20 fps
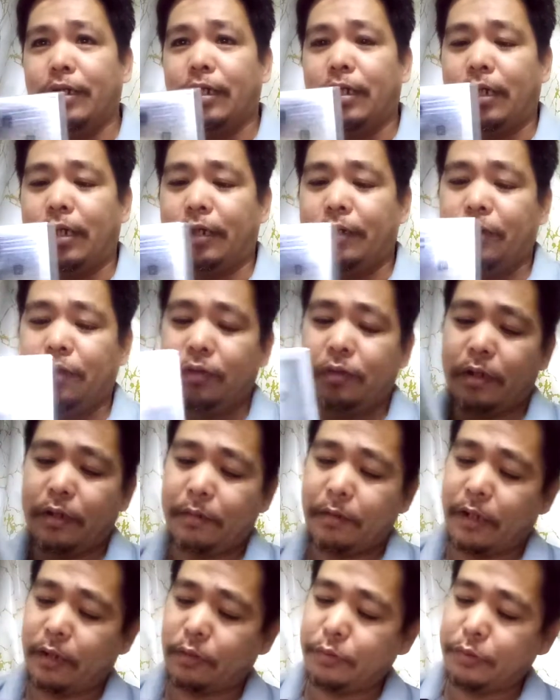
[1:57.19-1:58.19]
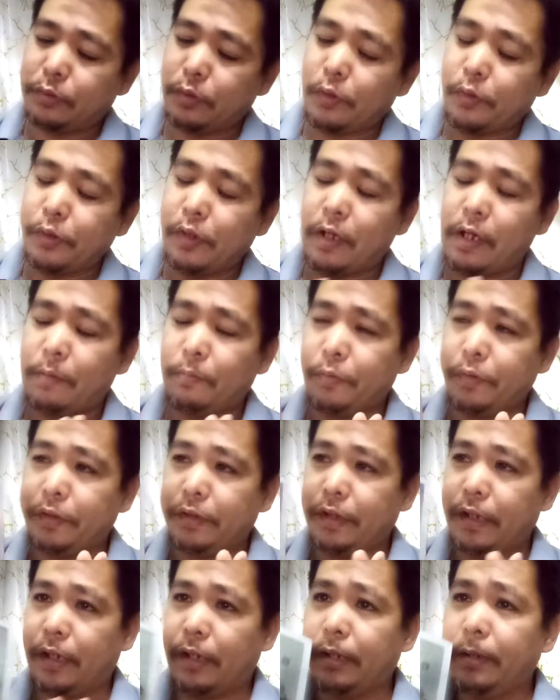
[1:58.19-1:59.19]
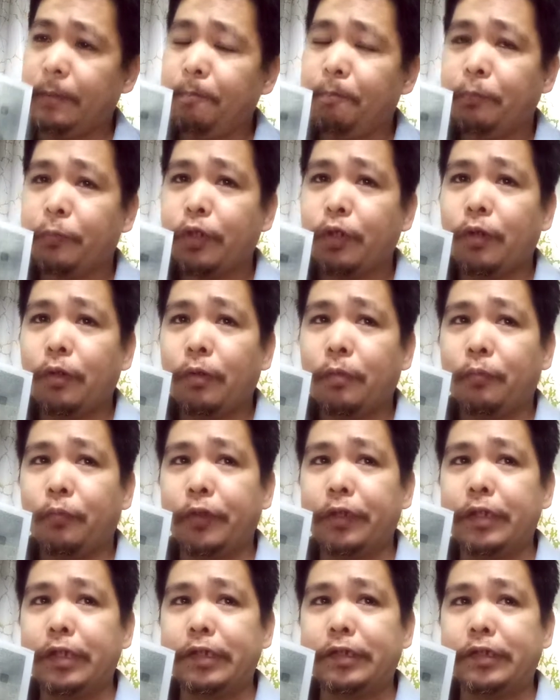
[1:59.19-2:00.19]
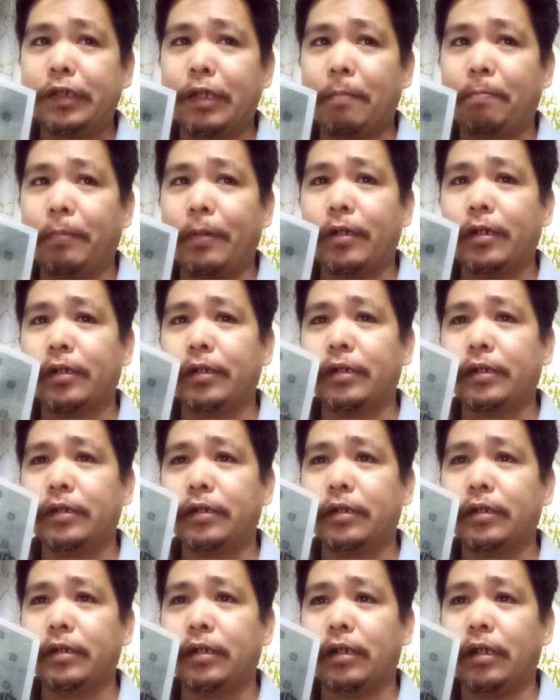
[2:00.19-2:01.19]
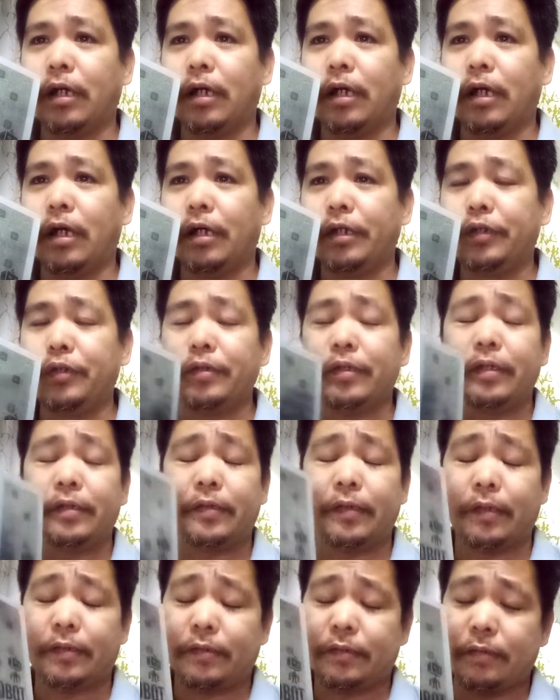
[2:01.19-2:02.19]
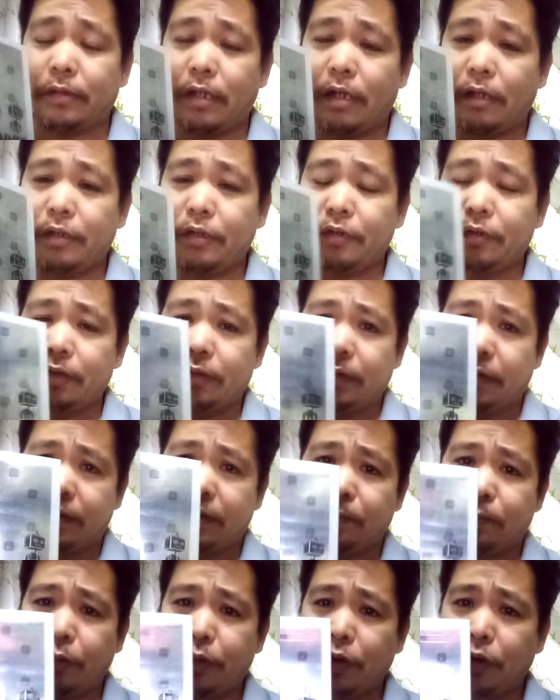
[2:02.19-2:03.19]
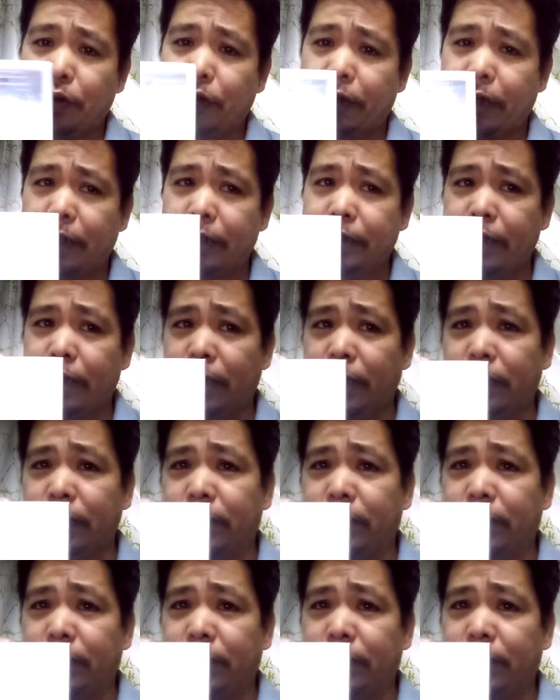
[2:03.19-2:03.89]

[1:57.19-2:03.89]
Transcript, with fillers: Ano, nagustuhan ko yung amoy niya. Pwede siya pang uh, unisex uh, unisex po yung kanyang